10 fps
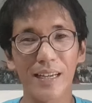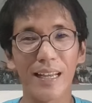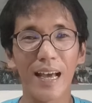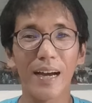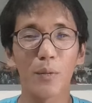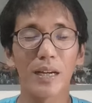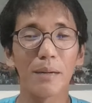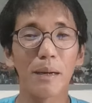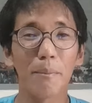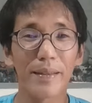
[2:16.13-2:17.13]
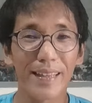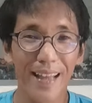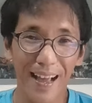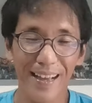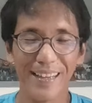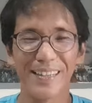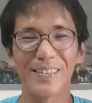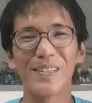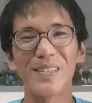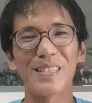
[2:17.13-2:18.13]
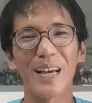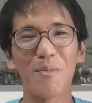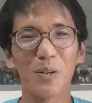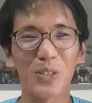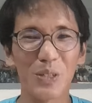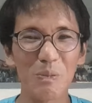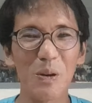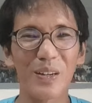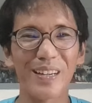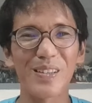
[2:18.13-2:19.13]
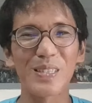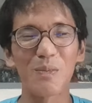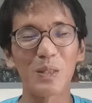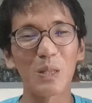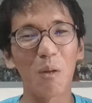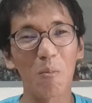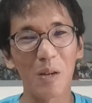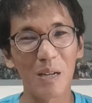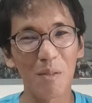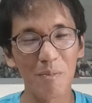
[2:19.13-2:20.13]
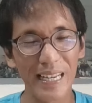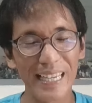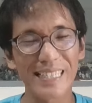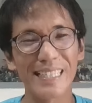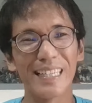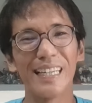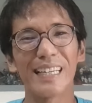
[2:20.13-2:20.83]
Kailangan wag ka magpadala dun sa emosyon mo na gusto mong tumakbo ng mabilis.